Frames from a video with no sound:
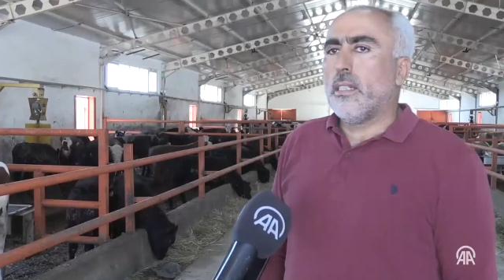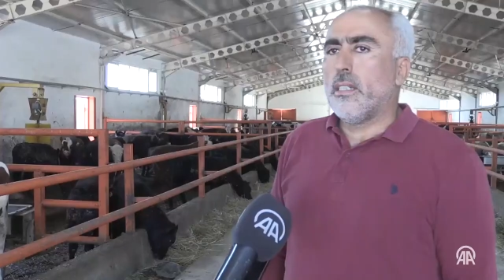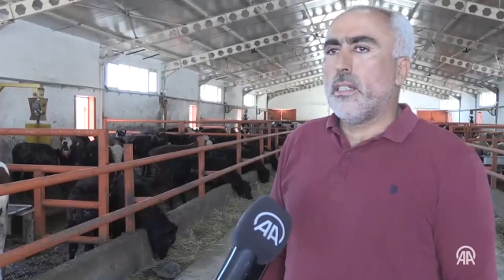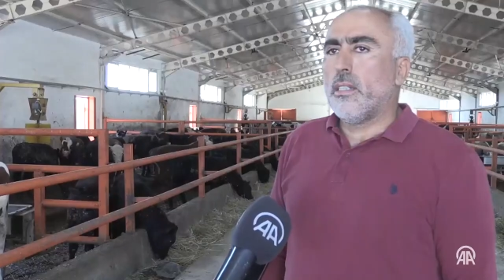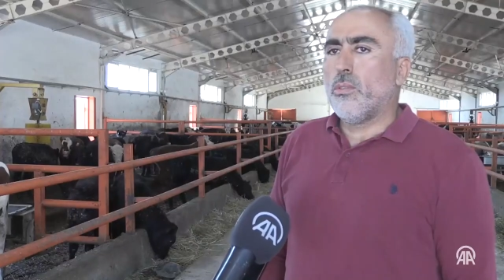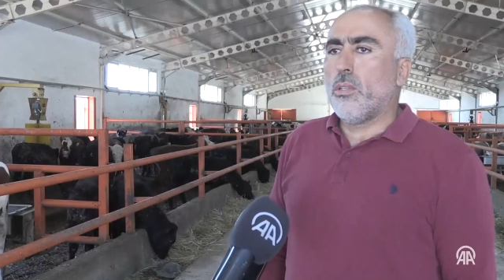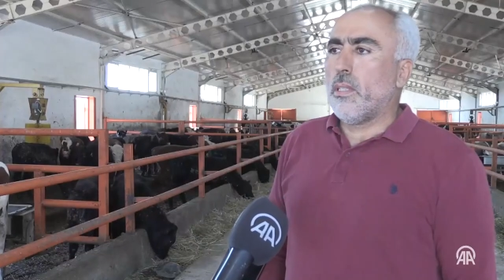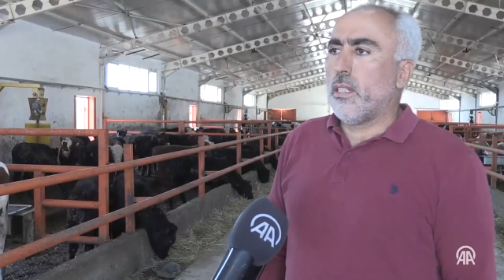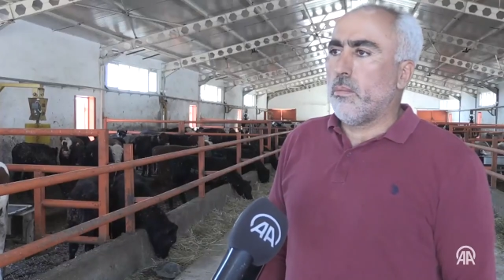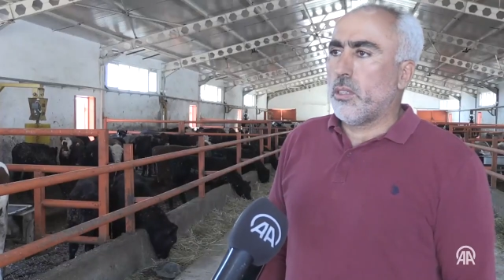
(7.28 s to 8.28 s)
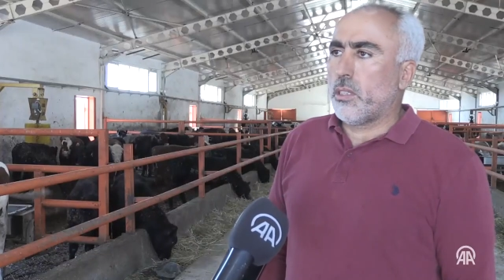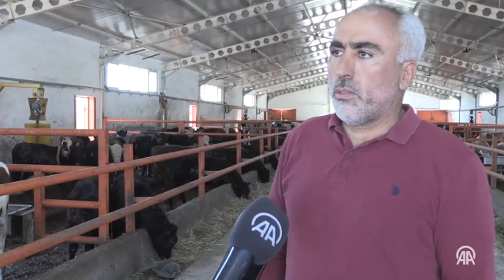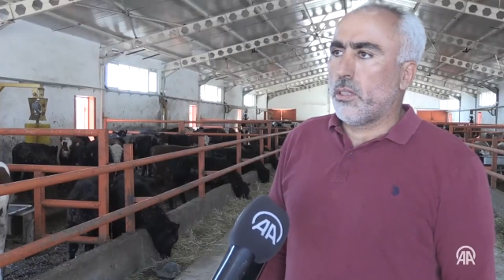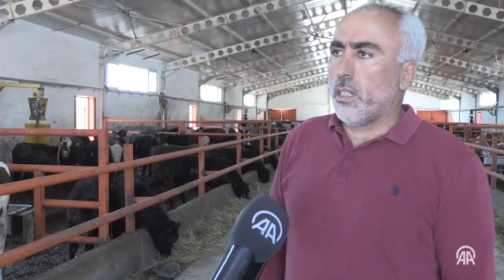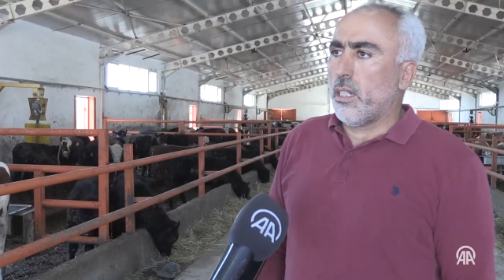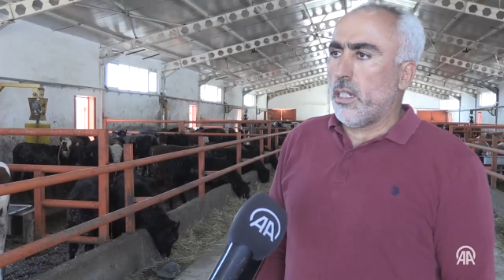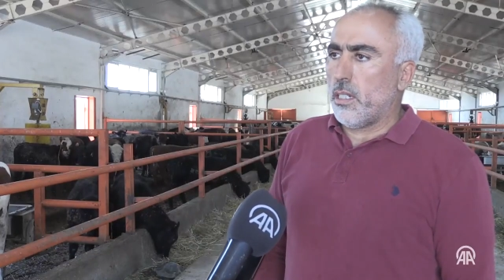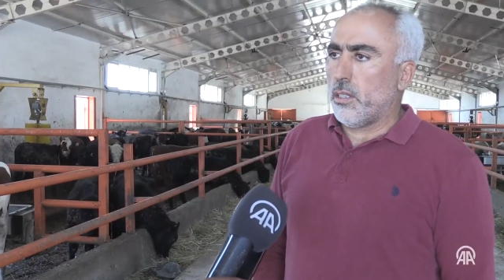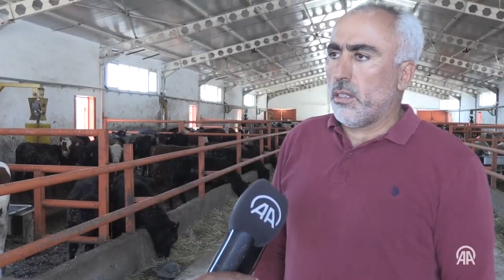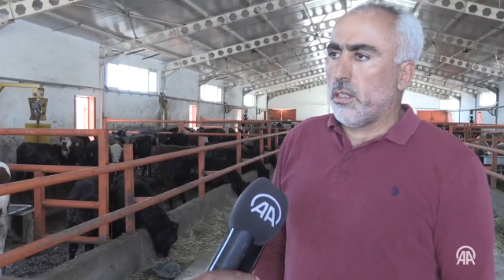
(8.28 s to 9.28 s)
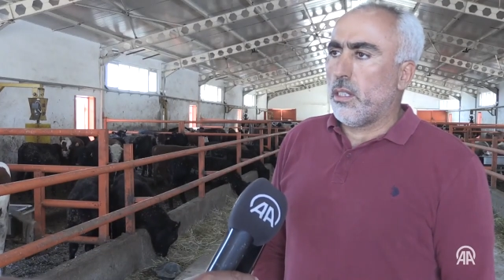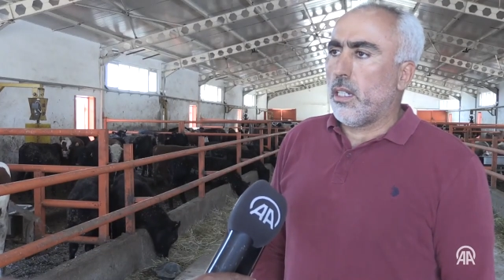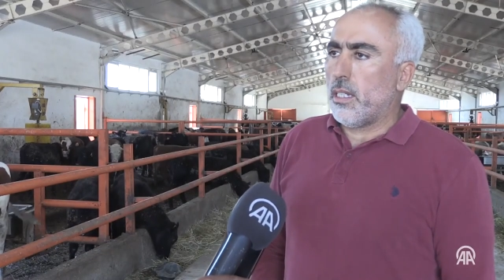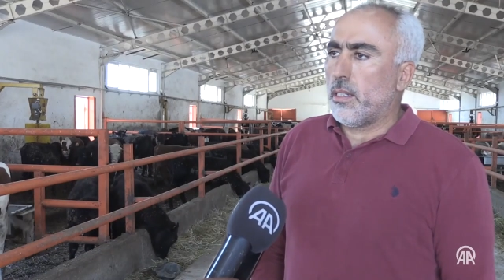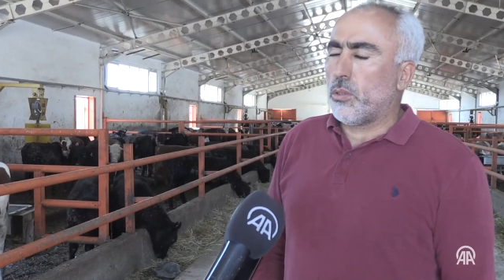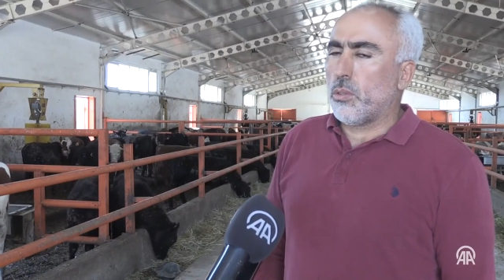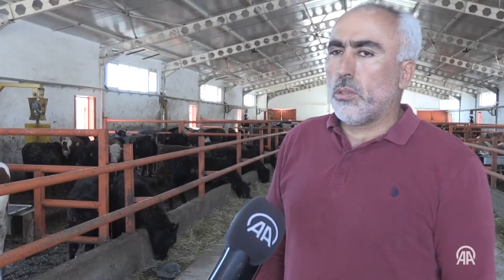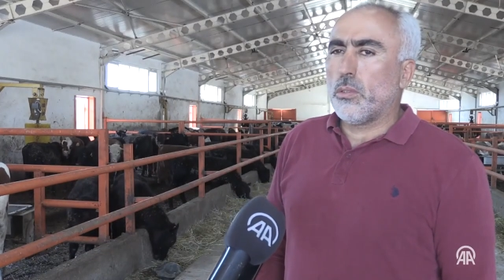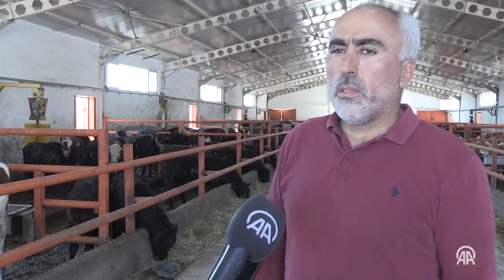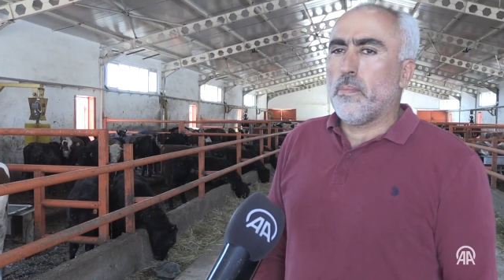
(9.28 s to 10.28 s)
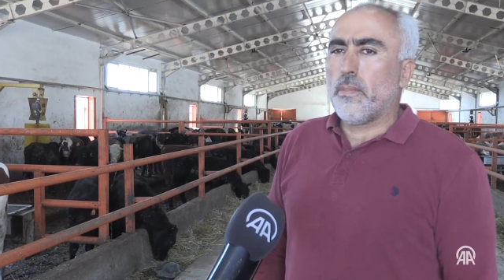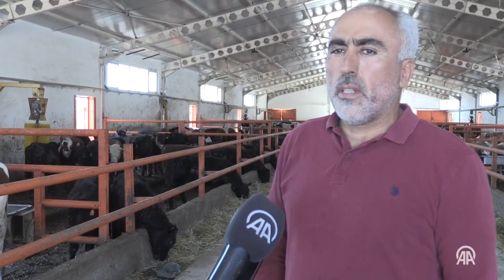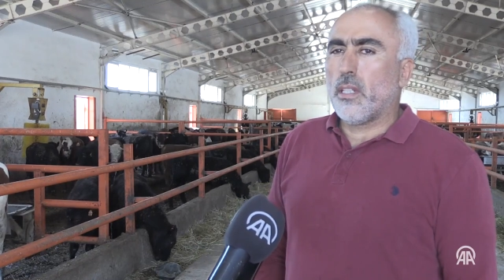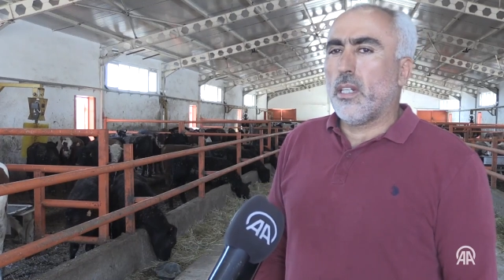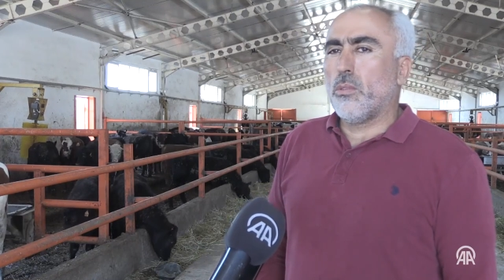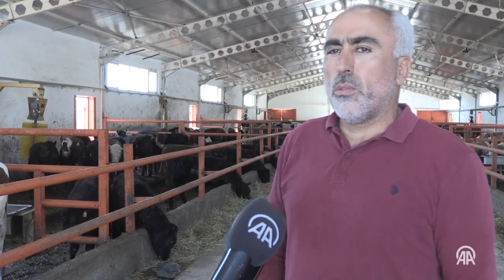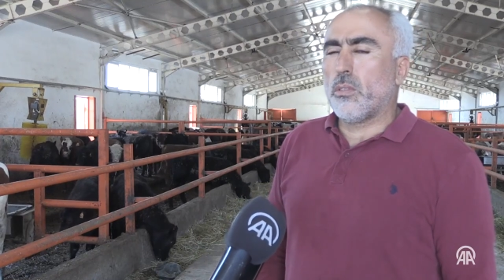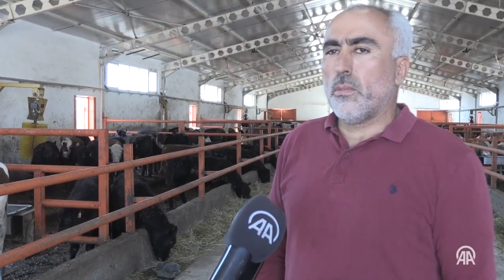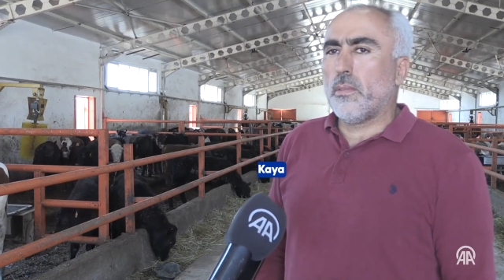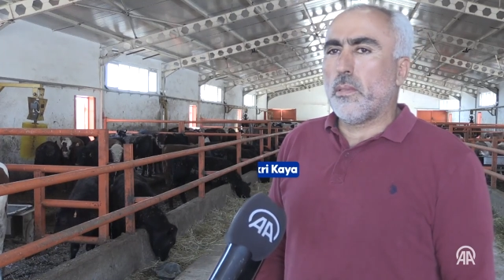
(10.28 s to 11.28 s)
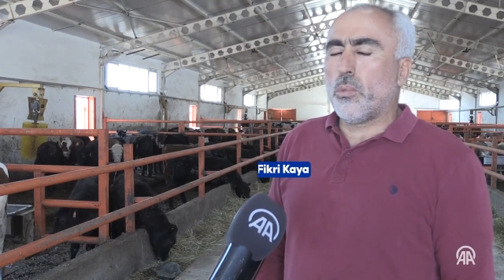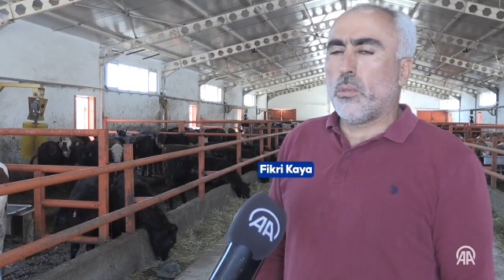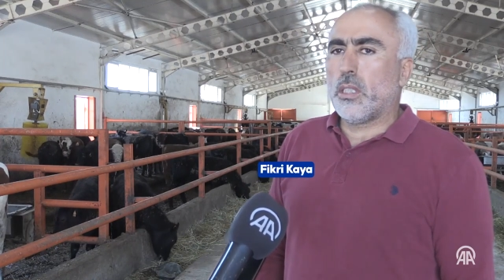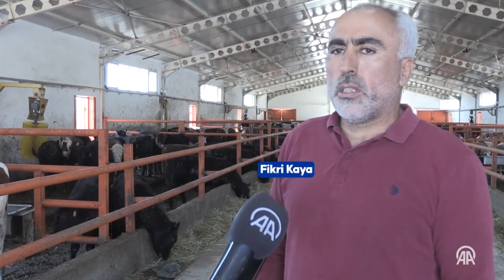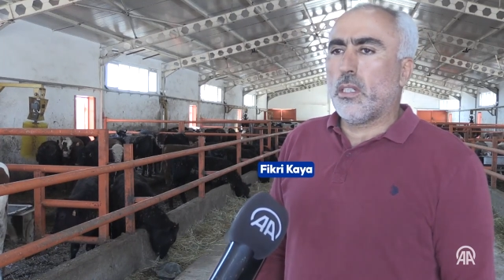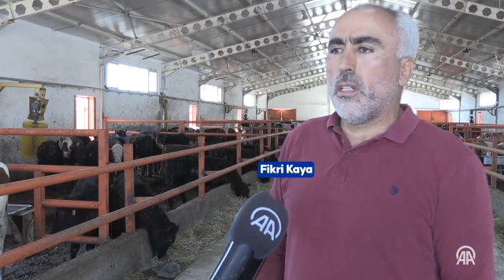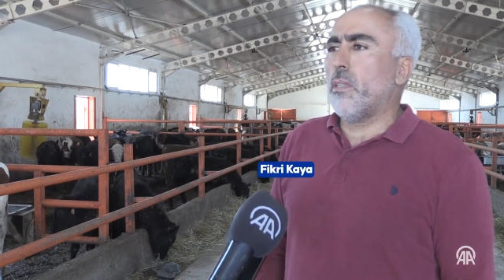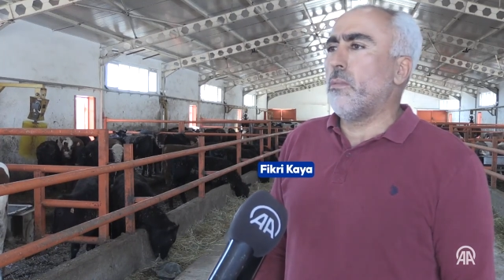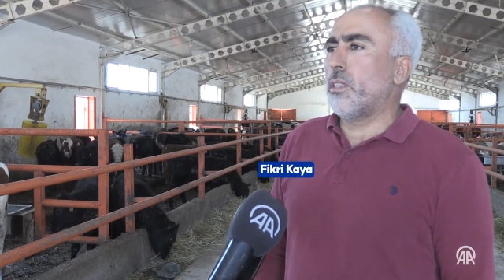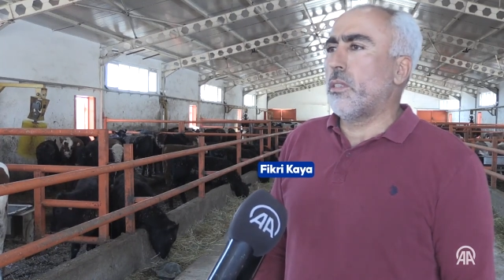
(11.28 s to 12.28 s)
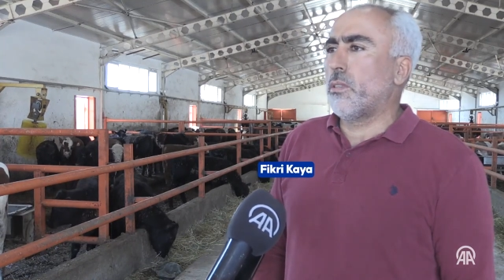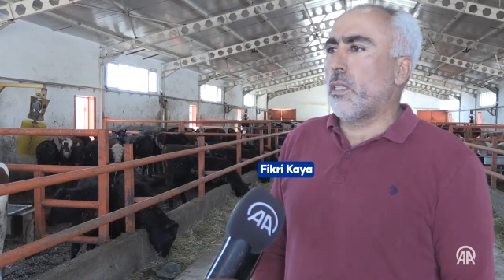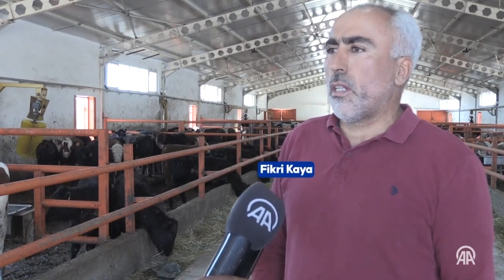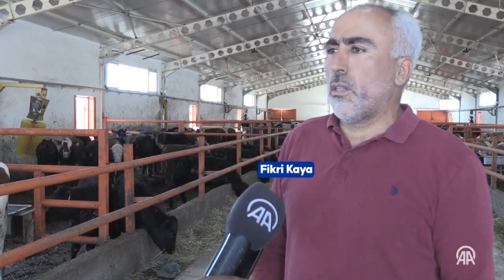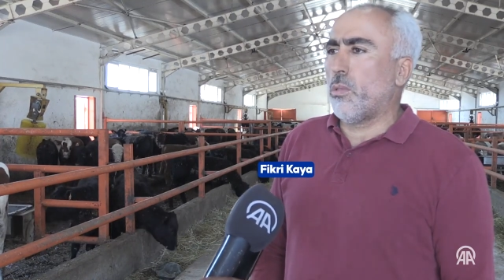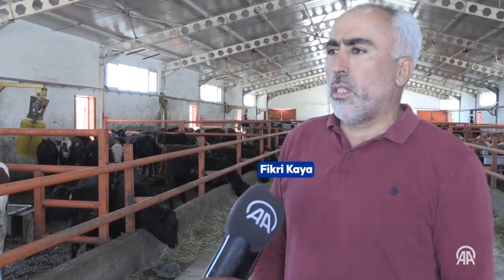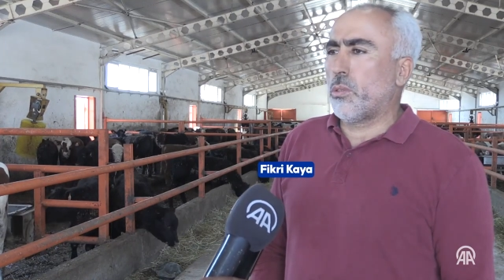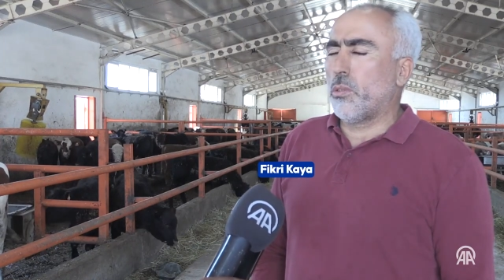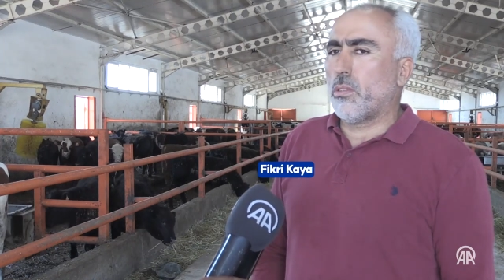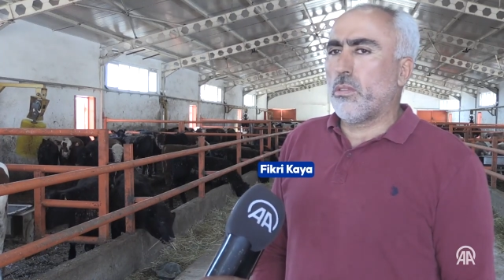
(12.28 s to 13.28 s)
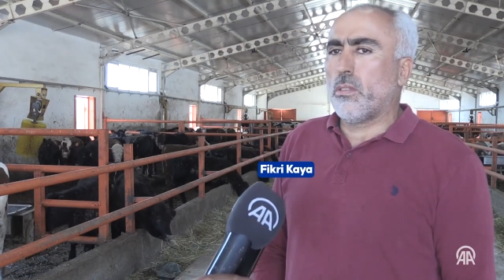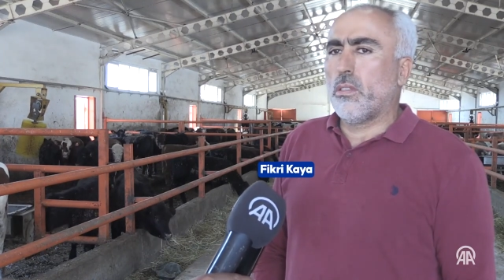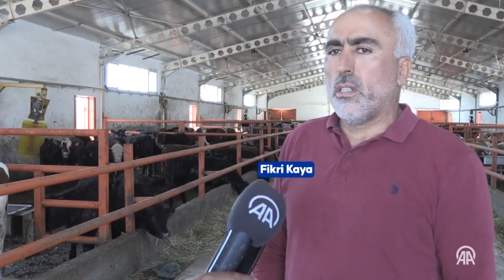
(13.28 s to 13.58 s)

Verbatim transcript: Ee, normalde bir çiftçi, aile, e, ailenin çocuğuyum. Daha doğrusu babam gurbetçiydi ama biz çiftçilikle uğraşıyorduk.